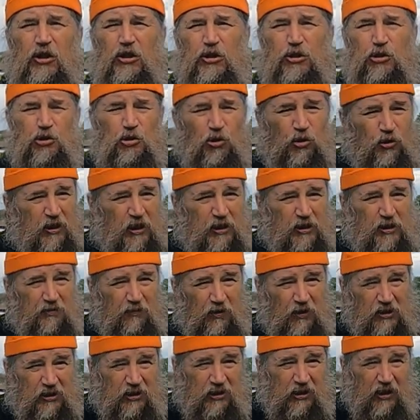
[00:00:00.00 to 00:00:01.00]
еще
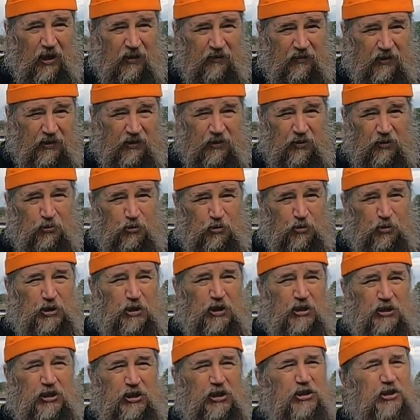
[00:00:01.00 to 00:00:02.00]
раз возглавить
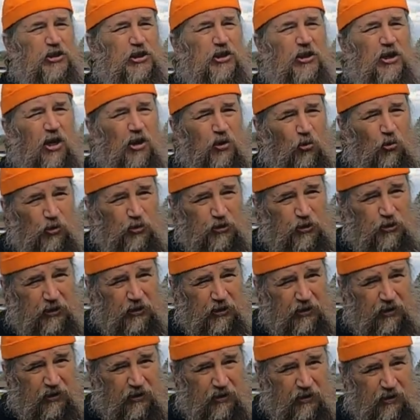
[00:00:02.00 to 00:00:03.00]
уже
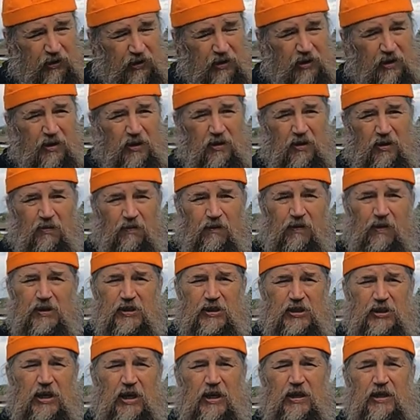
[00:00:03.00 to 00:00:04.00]
Нижегородское
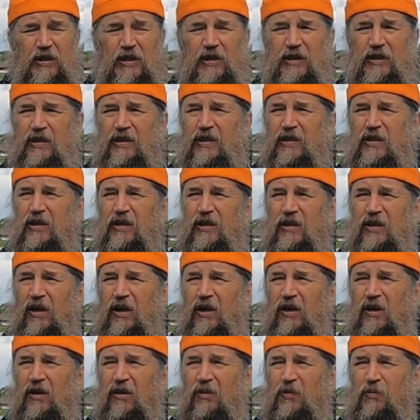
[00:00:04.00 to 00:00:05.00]
восстание,
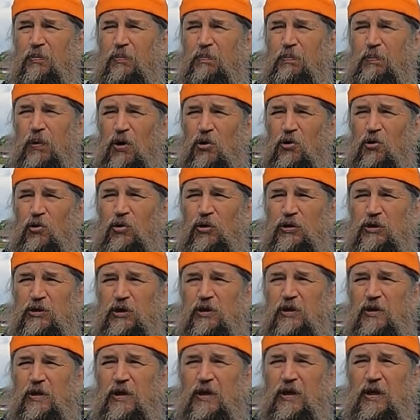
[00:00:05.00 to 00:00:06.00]
э,
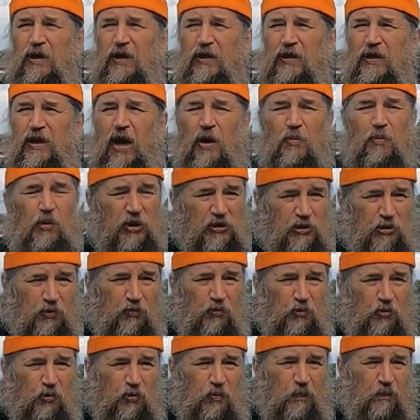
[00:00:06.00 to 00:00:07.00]
поход на
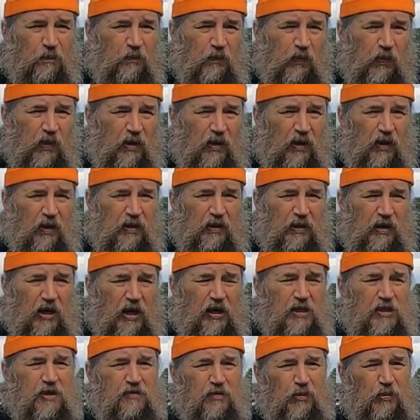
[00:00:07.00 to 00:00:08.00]
Москву
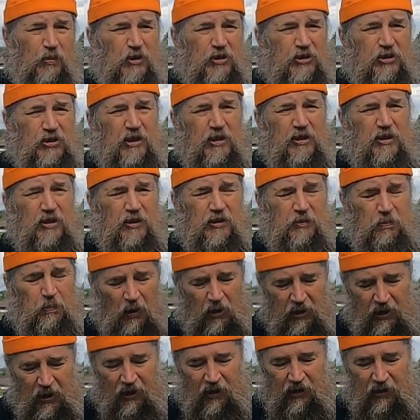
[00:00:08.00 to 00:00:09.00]
для освобождения от
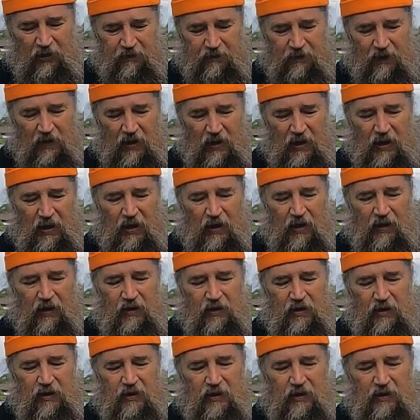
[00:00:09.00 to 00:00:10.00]
поляков.
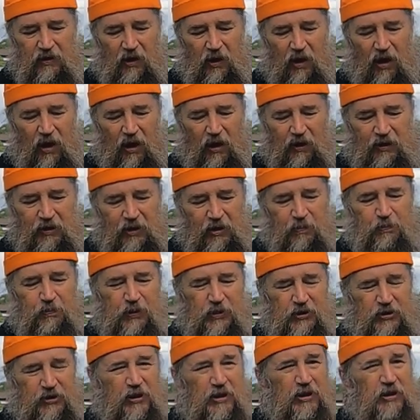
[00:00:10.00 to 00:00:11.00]
И они
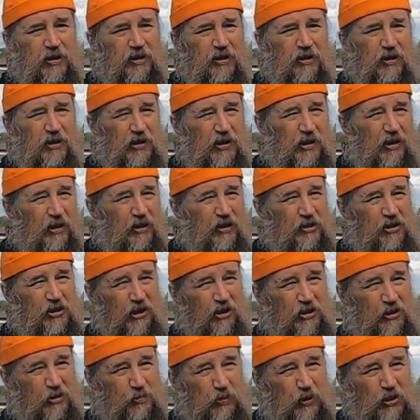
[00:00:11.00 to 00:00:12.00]
пришли
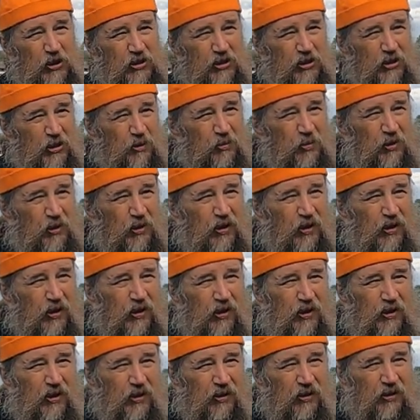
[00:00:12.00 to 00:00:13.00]
со списком
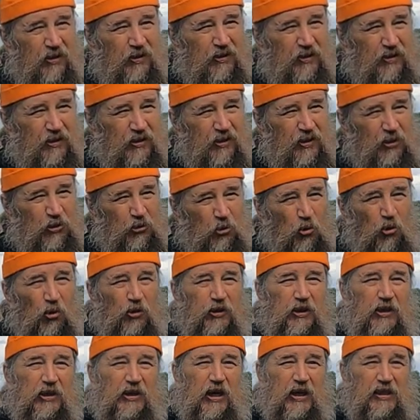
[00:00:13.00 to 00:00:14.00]

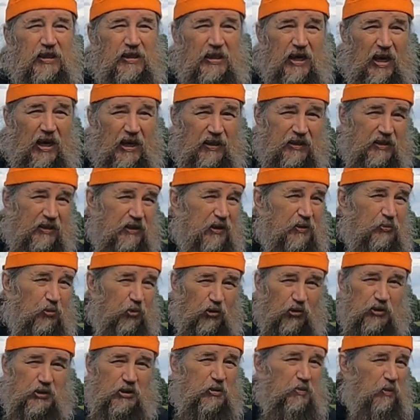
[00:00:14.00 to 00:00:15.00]
иконы Казанской
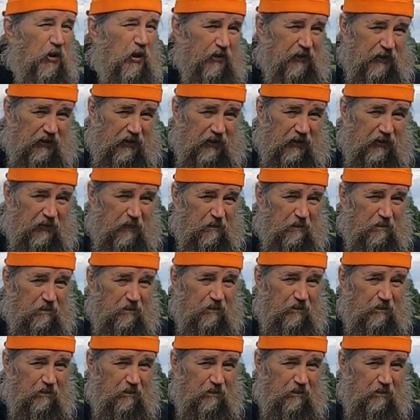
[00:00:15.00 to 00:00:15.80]
Божьей Матери.